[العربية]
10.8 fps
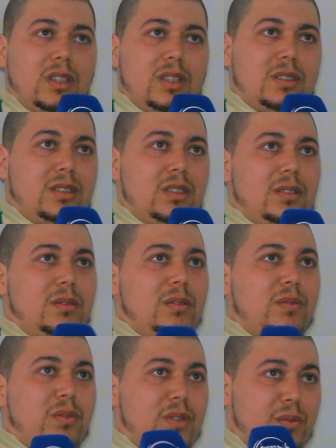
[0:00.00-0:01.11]
اصلا
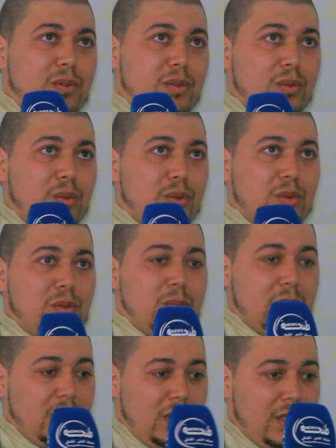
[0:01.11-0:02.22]
حتى في الوجود ما
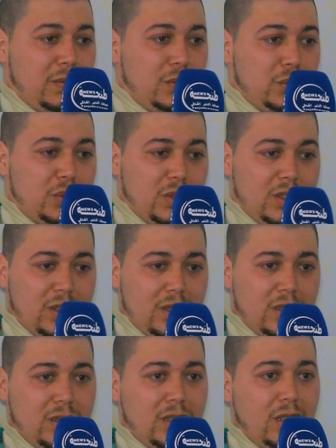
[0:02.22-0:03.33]
كنعرفوش
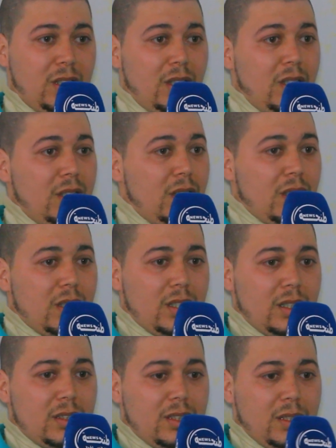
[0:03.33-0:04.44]
انا
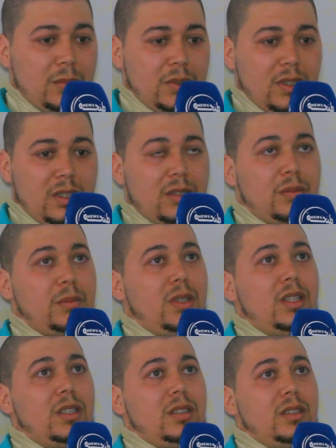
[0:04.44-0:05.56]
خدامين خدمة
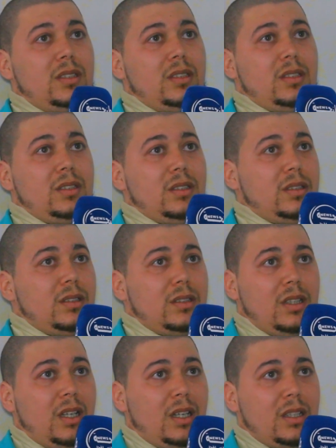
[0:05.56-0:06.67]
عادي
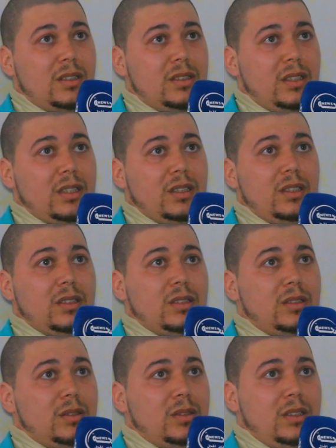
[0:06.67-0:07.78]
حارس ليلي
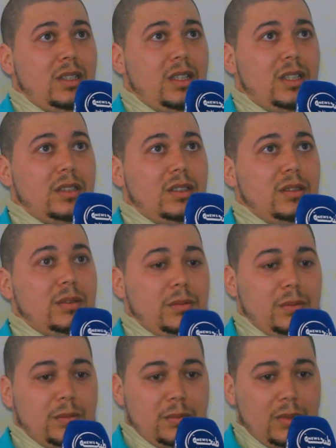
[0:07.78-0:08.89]
عادي
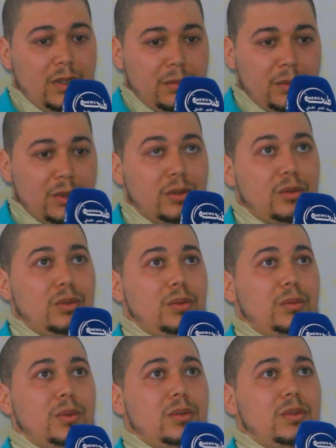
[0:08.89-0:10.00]
ما بيني
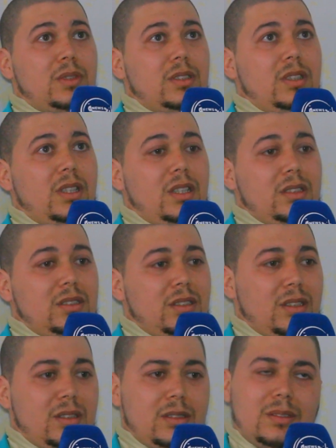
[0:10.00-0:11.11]
وبينو حتى شي
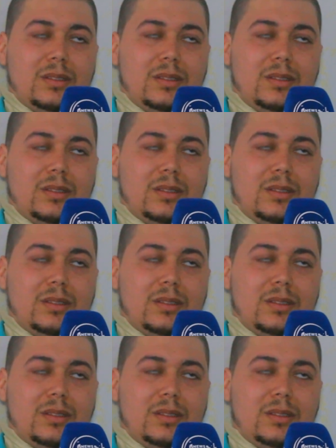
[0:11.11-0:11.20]
حاجة